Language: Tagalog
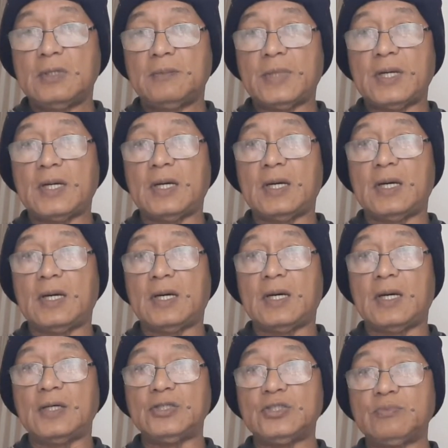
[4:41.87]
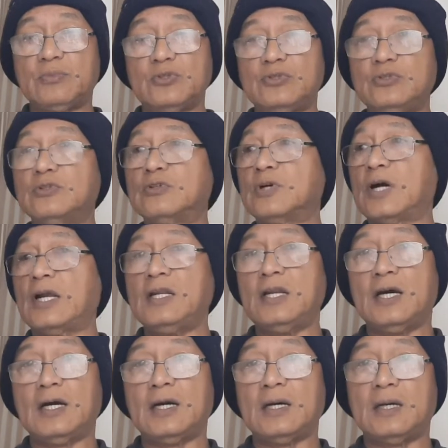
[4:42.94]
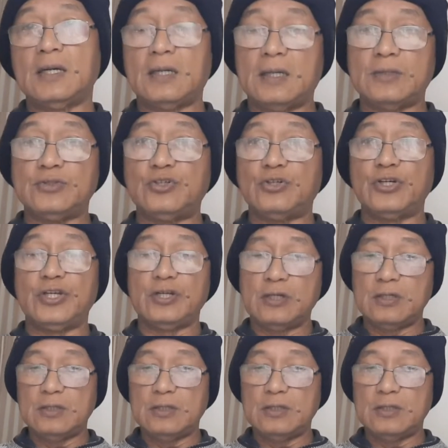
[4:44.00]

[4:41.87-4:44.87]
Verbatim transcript: para smooth yung kanilang uh, join.